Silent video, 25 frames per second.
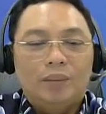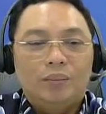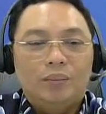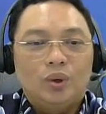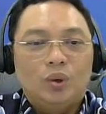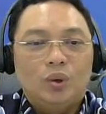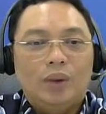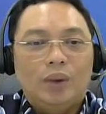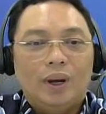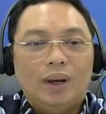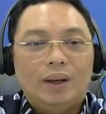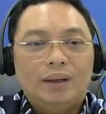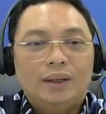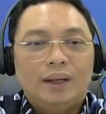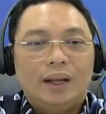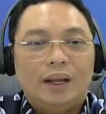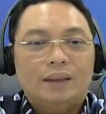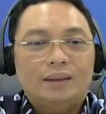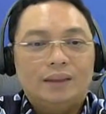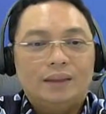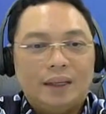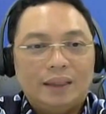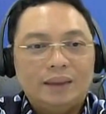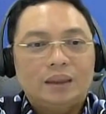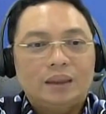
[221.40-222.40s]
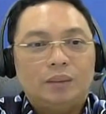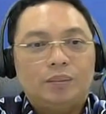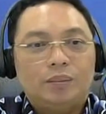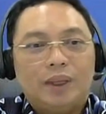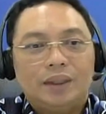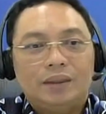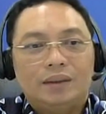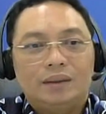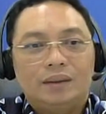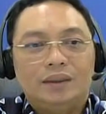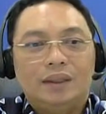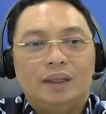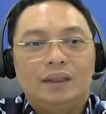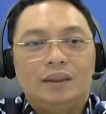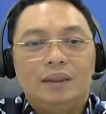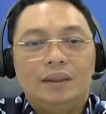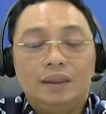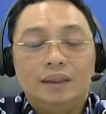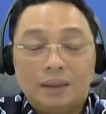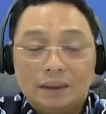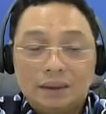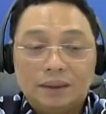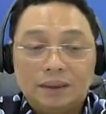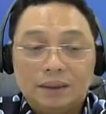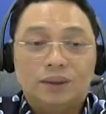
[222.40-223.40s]
perubahan-perubahan yang sangat cepat
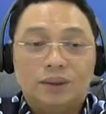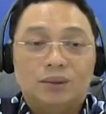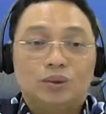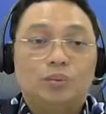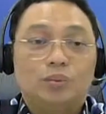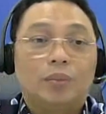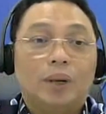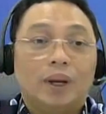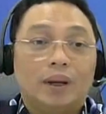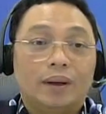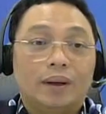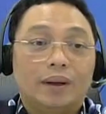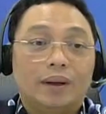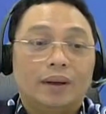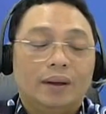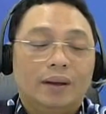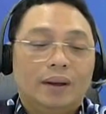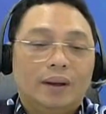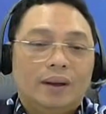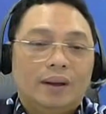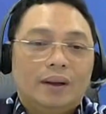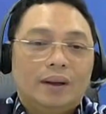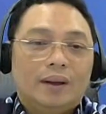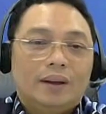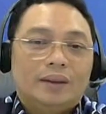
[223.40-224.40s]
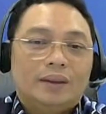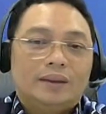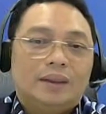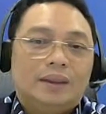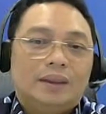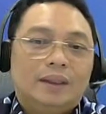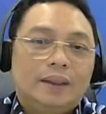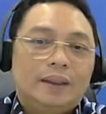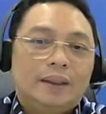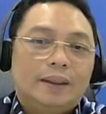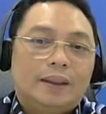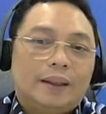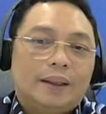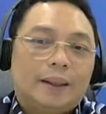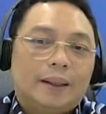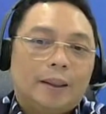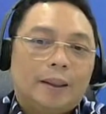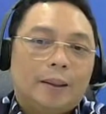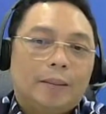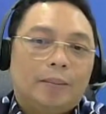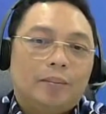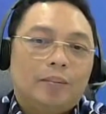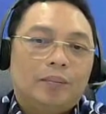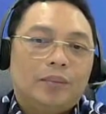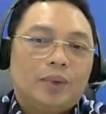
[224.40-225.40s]
terjadi di sisi supply. Jadi
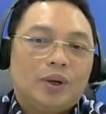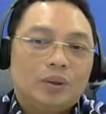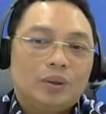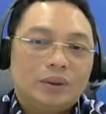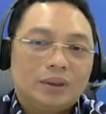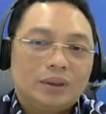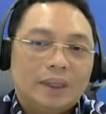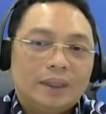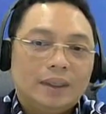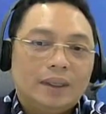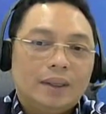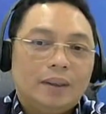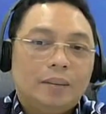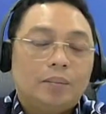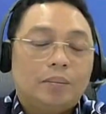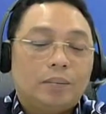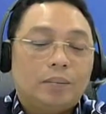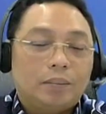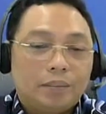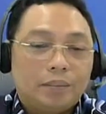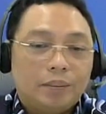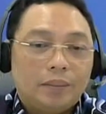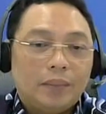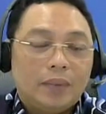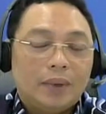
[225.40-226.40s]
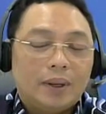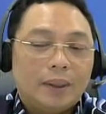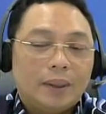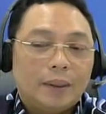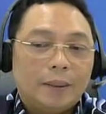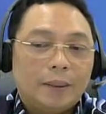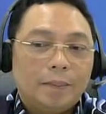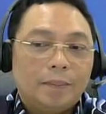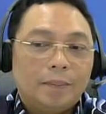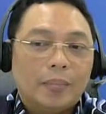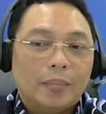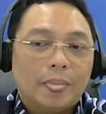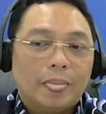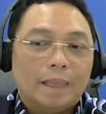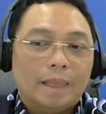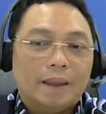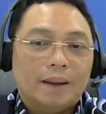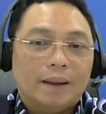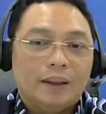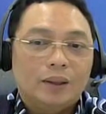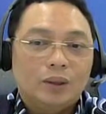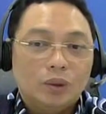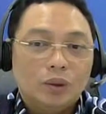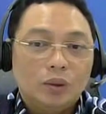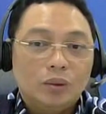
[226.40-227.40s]
um, menurut saya um,
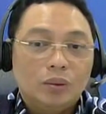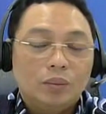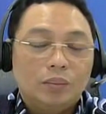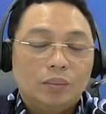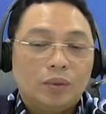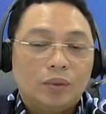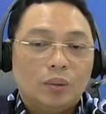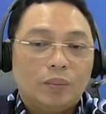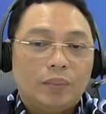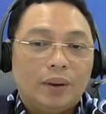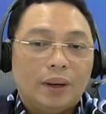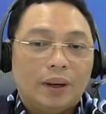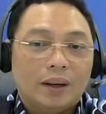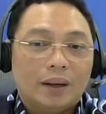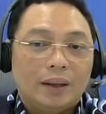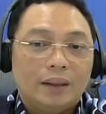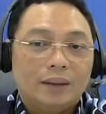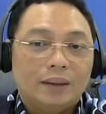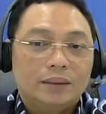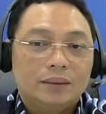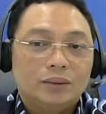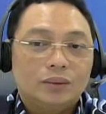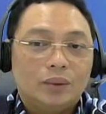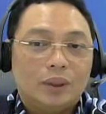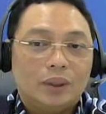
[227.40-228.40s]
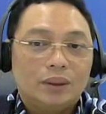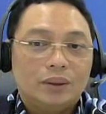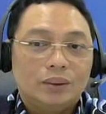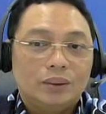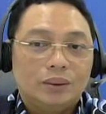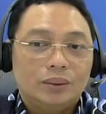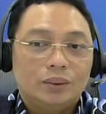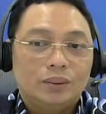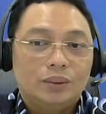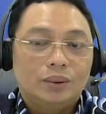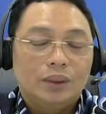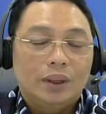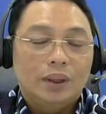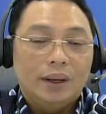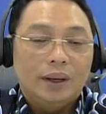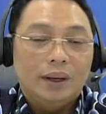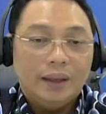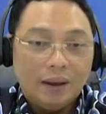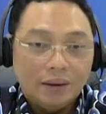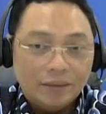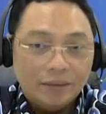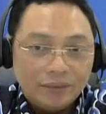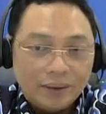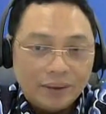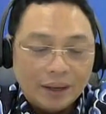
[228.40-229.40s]
itu merupakan suatu
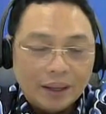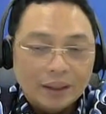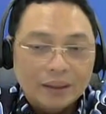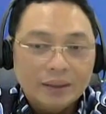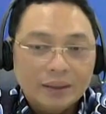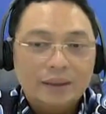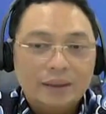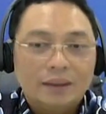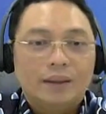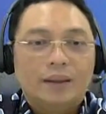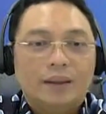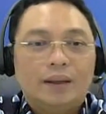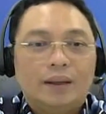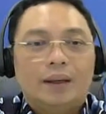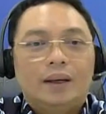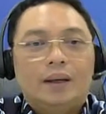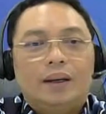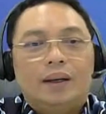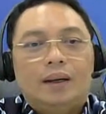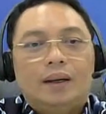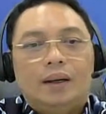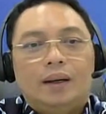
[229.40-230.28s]
yang valid